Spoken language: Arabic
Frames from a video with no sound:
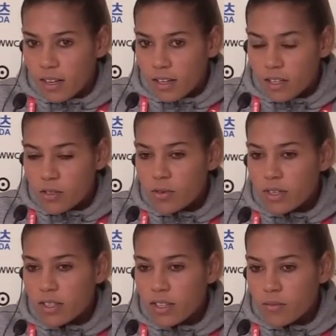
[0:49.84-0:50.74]
الاجواء
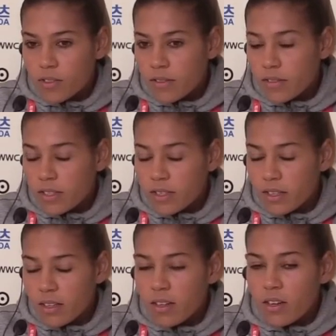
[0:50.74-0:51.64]
ديال المنافسه
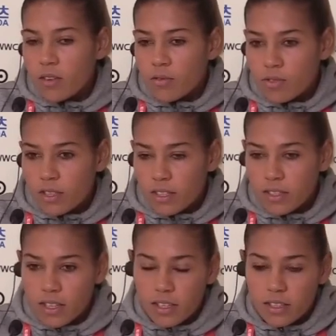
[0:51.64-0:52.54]
وان شاء
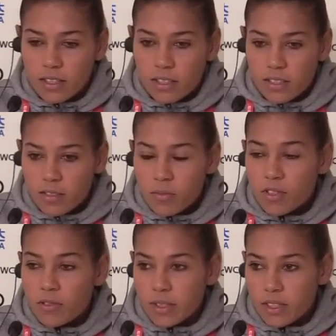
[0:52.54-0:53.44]
الله
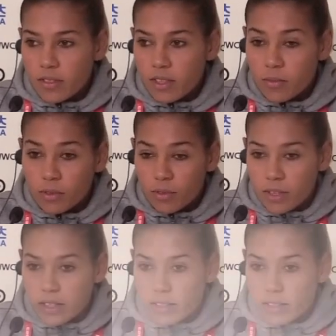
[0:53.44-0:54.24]
نمشيو آه، بعيد في هذه البطوله